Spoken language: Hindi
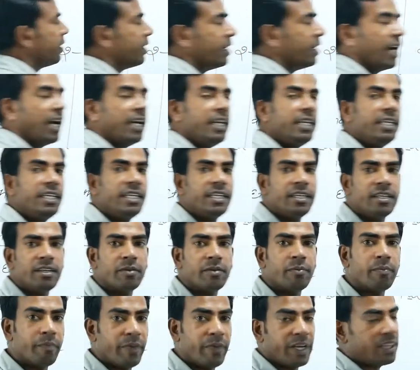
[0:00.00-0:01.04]
डाई
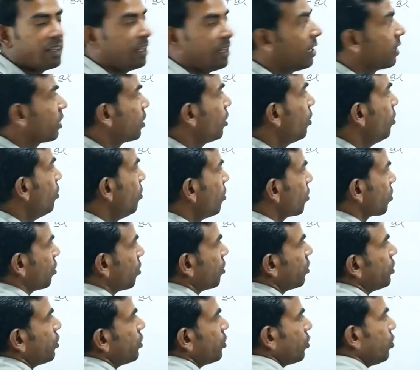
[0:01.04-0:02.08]
मेथिल क्यों
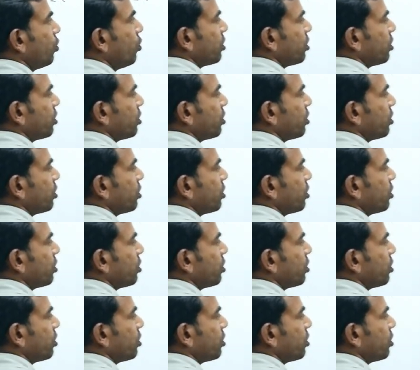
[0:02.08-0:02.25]
क्योंकि टू